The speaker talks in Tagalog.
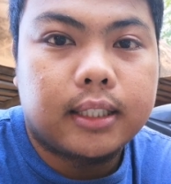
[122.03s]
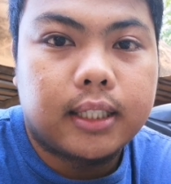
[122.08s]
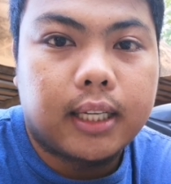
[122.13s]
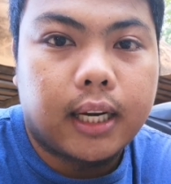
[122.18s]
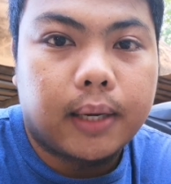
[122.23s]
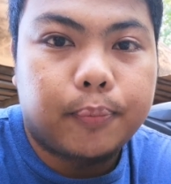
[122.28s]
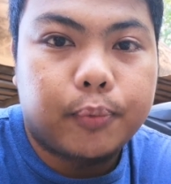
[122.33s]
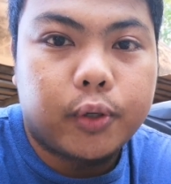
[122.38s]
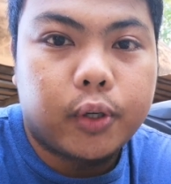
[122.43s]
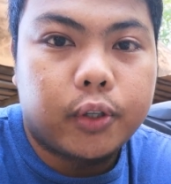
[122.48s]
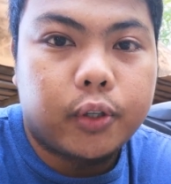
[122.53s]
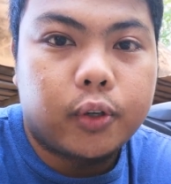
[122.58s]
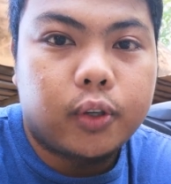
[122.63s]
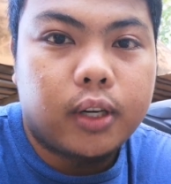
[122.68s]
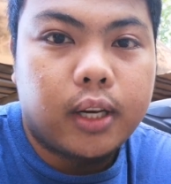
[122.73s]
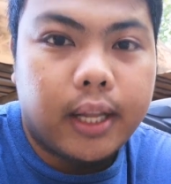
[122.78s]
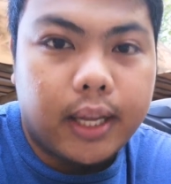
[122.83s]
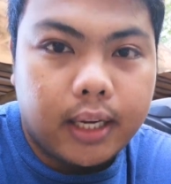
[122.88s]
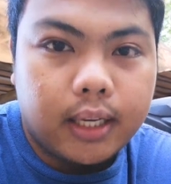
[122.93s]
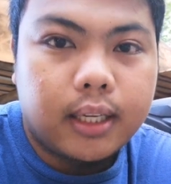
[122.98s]
description
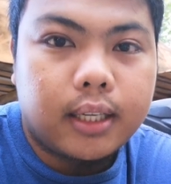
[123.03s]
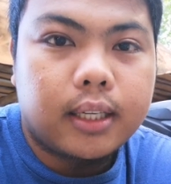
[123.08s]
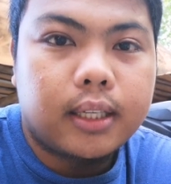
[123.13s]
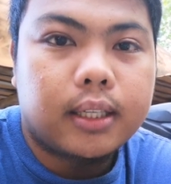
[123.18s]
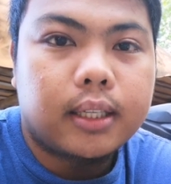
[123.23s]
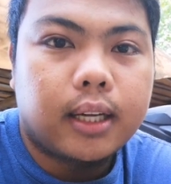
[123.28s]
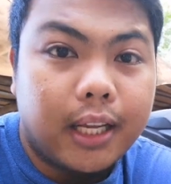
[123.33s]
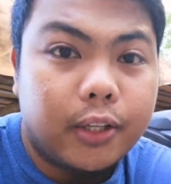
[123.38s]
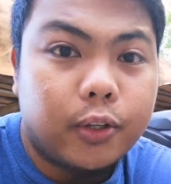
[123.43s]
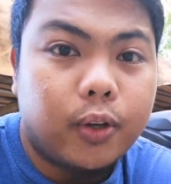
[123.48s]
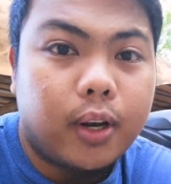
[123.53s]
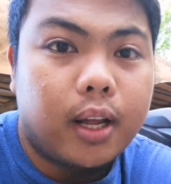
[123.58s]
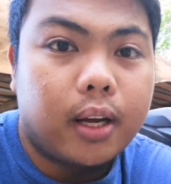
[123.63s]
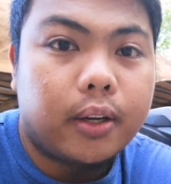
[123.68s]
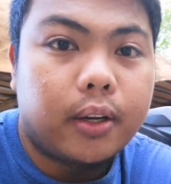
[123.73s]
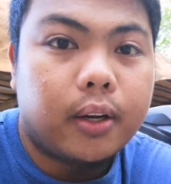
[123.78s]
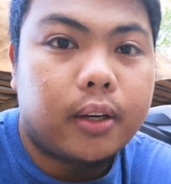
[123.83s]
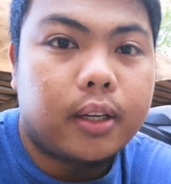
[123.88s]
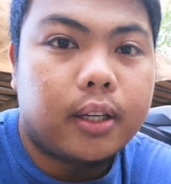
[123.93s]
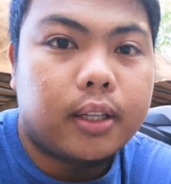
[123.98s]
yung link. Click nyo
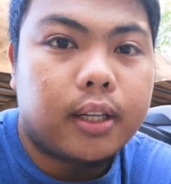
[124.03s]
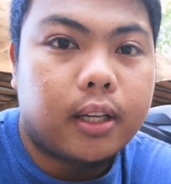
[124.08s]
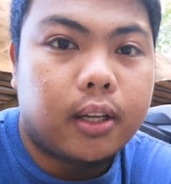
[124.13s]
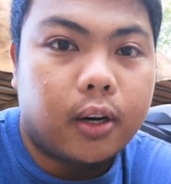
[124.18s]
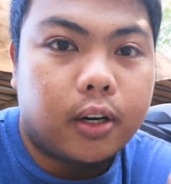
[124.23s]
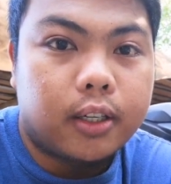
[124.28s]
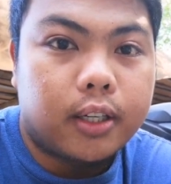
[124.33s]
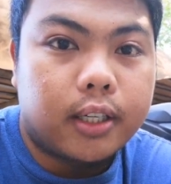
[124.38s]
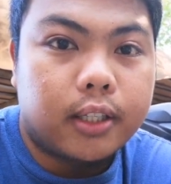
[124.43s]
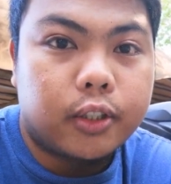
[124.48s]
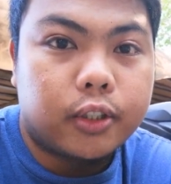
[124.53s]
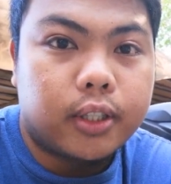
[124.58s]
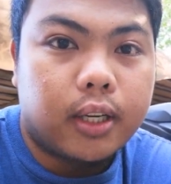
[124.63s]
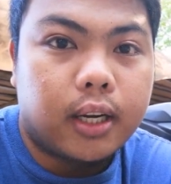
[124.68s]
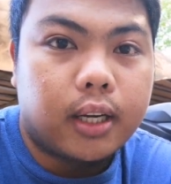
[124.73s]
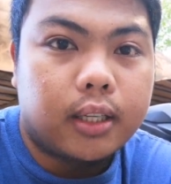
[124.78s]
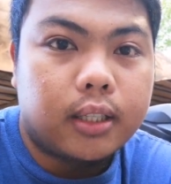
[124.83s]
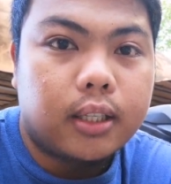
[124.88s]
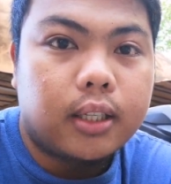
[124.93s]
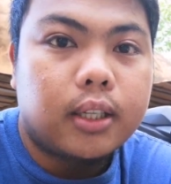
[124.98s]
lang yan and then order nyo
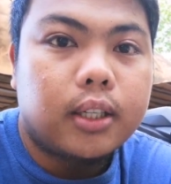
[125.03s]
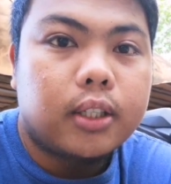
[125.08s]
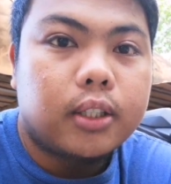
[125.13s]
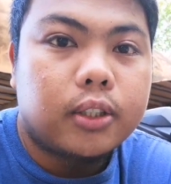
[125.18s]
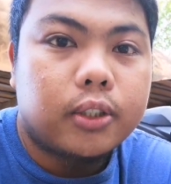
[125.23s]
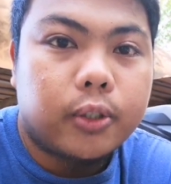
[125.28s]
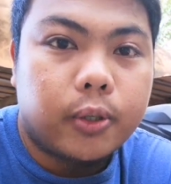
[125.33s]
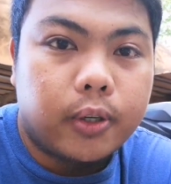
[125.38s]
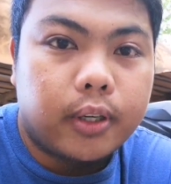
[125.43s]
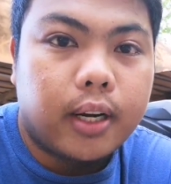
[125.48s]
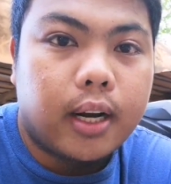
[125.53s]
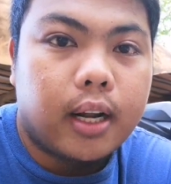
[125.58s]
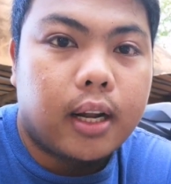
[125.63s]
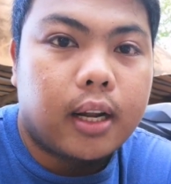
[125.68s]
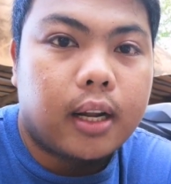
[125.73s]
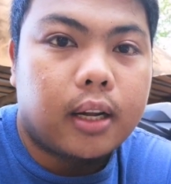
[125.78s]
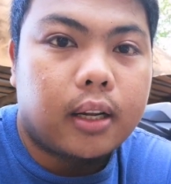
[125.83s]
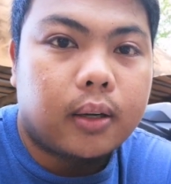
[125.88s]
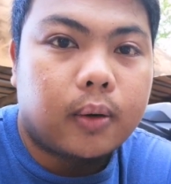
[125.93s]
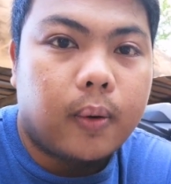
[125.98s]
siya. Sure
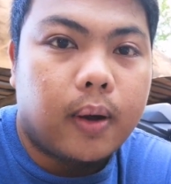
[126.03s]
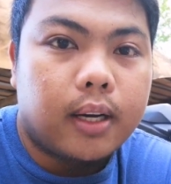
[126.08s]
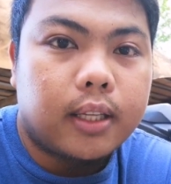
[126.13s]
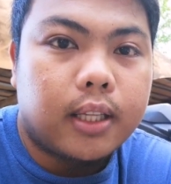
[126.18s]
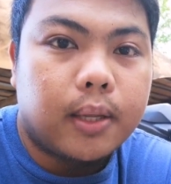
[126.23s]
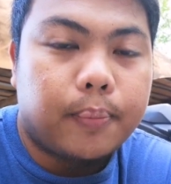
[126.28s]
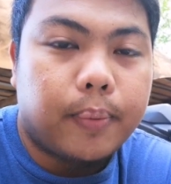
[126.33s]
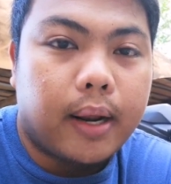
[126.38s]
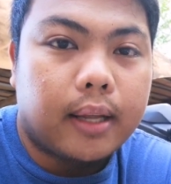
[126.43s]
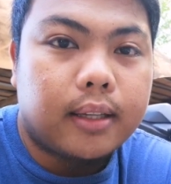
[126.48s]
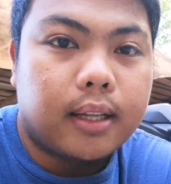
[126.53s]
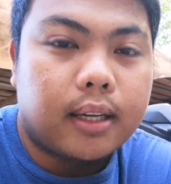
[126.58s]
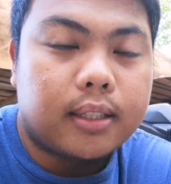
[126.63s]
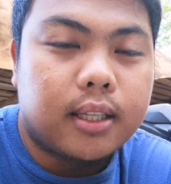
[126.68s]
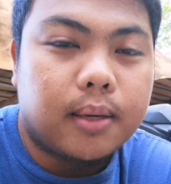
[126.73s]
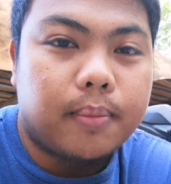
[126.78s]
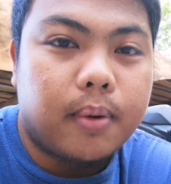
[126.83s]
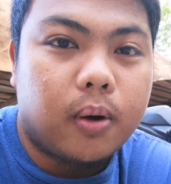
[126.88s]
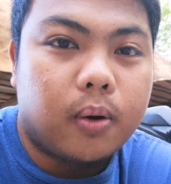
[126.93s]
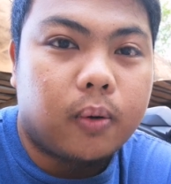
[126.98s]
na quality product
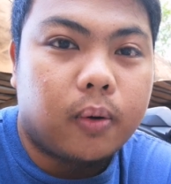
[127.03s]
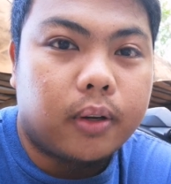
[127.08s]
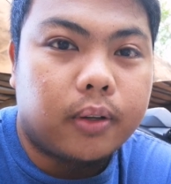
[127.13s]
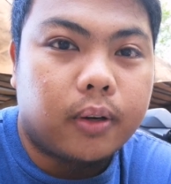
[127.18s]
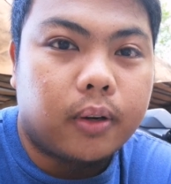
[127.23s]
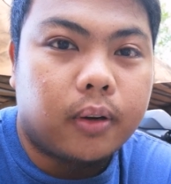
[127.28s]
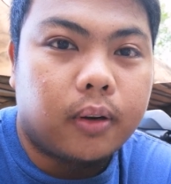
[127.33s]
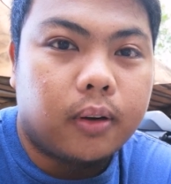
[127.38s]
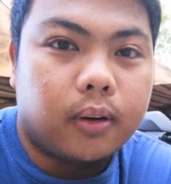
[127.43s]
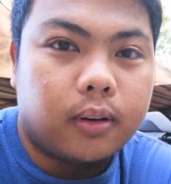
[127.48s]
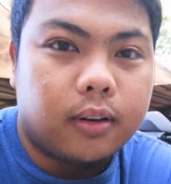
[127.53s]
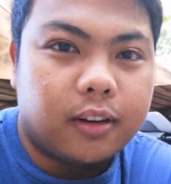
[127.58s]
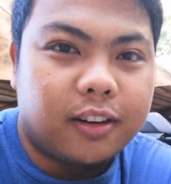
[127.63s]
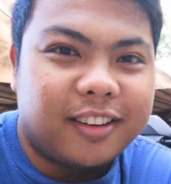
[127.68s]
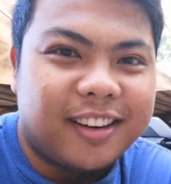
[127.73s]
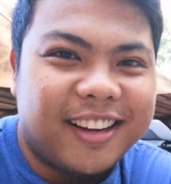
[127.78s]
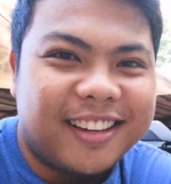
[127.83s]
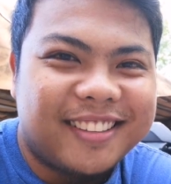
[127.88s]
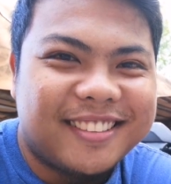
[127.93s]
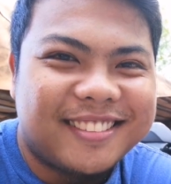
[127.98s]
sa makukuha nyo.
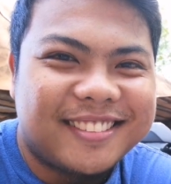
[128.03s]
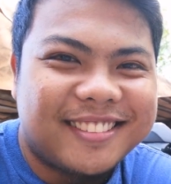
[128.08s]
Alright.